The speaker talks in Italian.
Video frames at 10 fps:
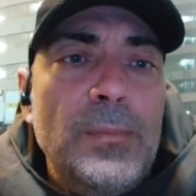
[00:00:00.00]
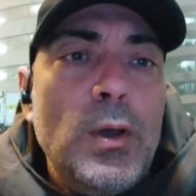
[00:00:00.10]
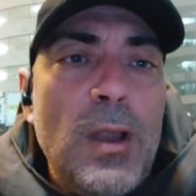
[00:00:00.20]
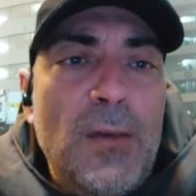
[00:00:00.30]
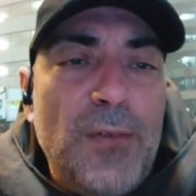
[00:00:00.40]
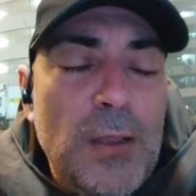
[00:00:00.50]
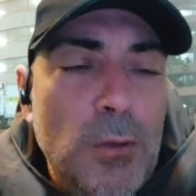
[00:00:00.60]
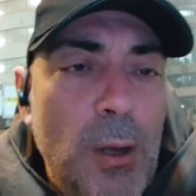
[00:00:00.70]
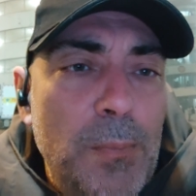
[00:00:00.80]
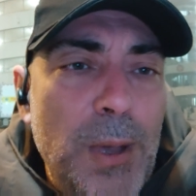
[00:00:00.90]
non ha
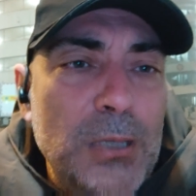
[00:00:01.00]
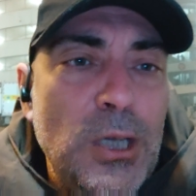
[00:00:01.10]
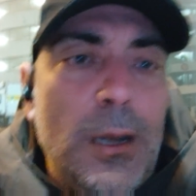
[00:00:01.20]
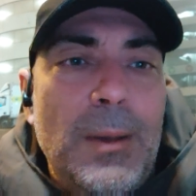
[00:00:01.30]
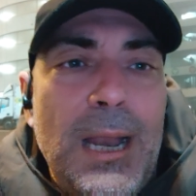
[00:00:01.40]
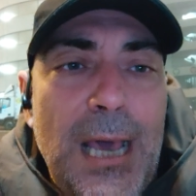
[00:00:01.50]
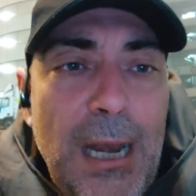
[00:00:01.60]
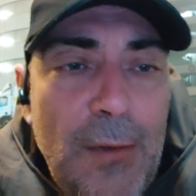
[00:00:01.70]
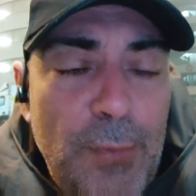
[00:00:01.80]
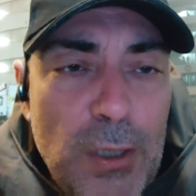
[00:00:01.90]
fatto rimpiangere
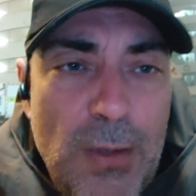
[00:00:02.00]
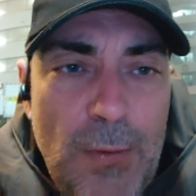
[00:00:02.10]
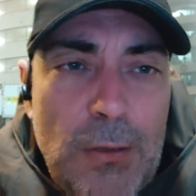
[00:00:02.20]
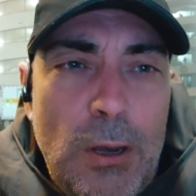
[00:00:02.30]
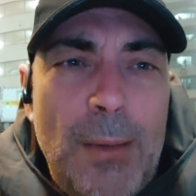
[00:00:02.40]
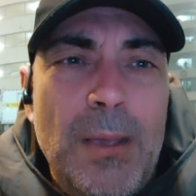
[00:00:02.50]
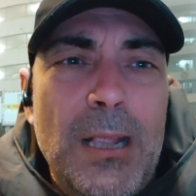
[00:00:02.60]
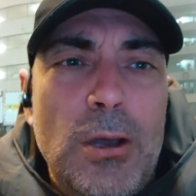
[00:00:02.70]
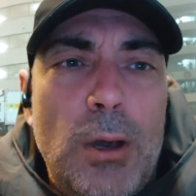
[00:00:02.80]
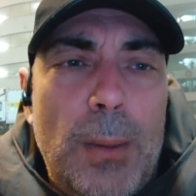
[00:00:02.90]
Barella, forse ha fatto la
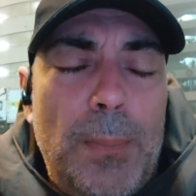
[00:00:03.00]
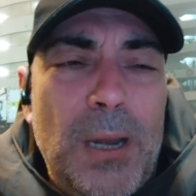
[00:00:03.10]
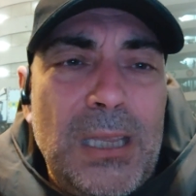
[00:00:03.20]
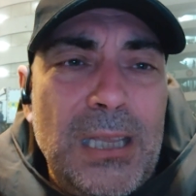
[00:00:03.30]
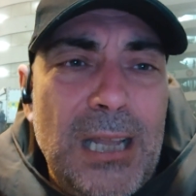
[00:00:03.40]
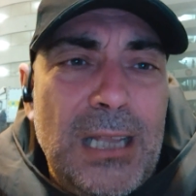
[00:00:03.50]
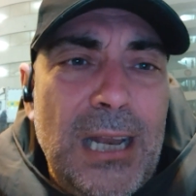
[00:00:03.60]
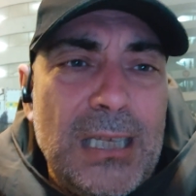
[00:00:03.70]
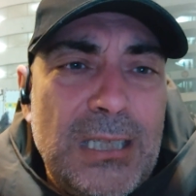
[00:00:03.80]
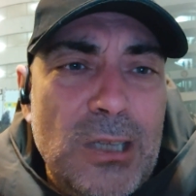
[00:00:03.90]
miglior partita
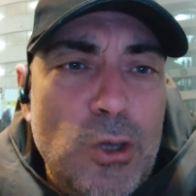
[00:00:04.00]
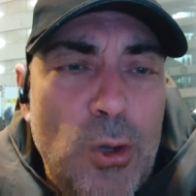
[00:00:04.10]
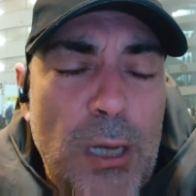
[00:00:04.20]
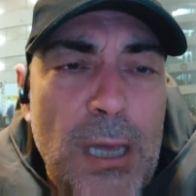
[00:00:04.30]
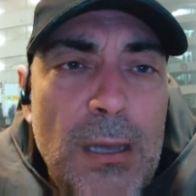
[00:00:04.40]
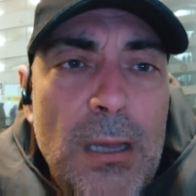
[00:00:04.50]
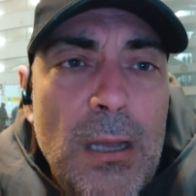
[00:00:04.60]
della stagione,